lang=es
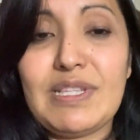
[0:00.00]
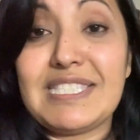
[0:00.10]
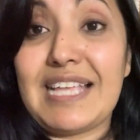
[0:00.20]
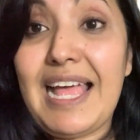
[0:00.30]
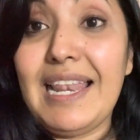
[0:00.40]
en
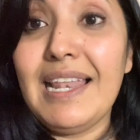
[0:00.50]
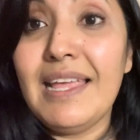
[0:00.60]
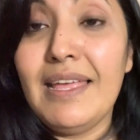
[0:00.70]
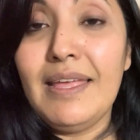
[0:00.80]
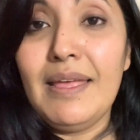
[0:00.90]
sal
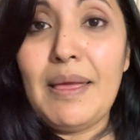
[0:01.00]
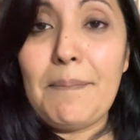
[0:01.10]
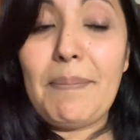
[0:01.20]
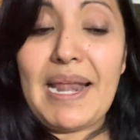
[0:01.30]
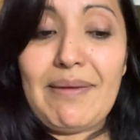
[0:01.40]

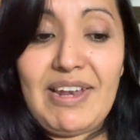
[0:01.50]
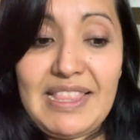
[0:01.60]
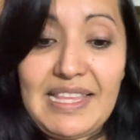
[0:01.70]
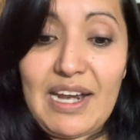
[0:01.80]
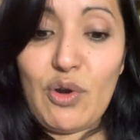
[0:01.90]
para
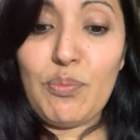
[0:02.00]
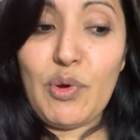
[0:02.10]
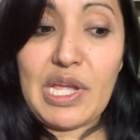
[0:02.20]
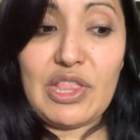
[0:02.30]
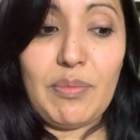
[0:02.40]
ablandarlo un
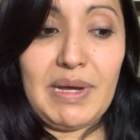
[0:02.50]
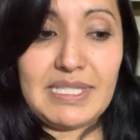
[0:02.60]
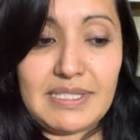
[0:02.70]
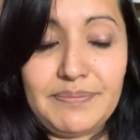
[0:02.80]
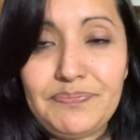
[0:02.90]
poquito más.